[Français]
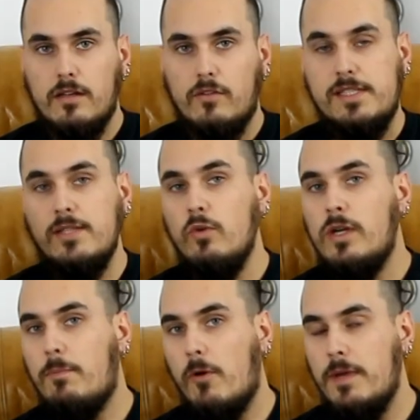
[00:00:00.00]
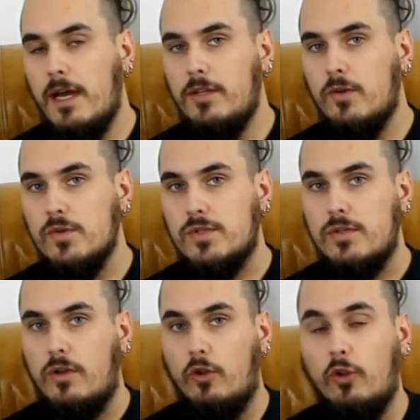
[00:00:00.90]
Voici donc la première
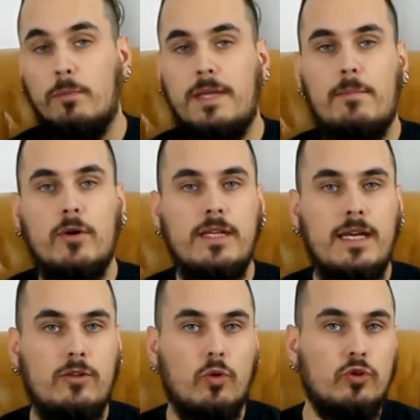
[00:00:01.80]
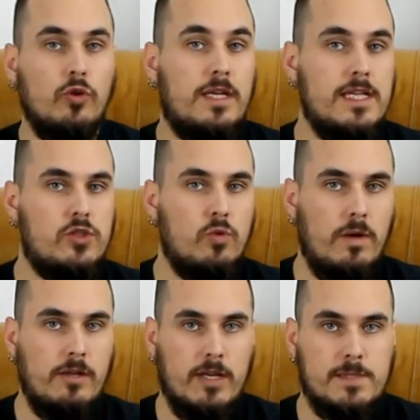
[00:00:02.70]
annonce. Le nombre d'abonnés et donc de questions
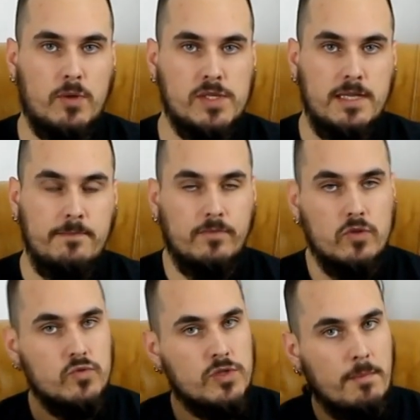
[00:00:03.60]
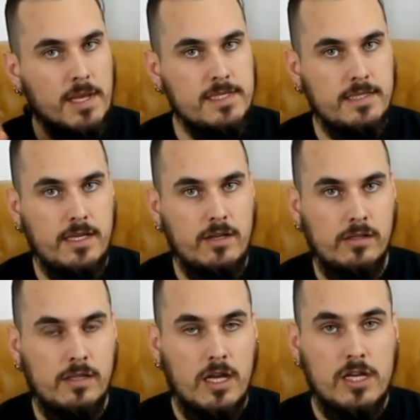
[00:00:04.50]
ayant explosé, je vous en remercie
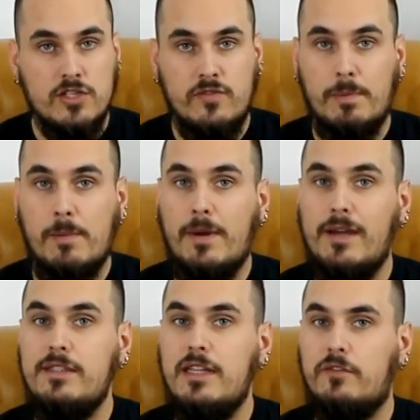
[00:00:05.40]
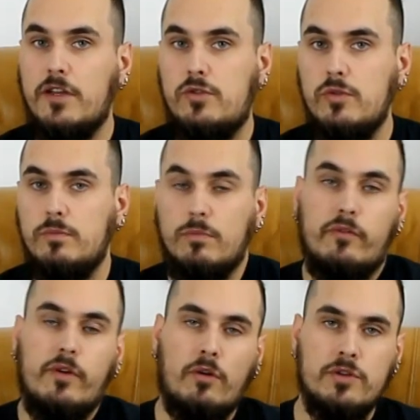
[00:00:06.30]
d'ailleurs, je vais préparer une FAQ pour
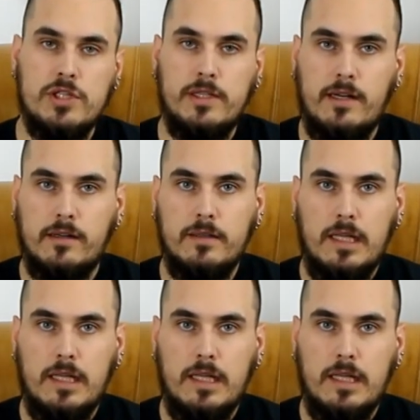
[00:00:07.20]
faire original.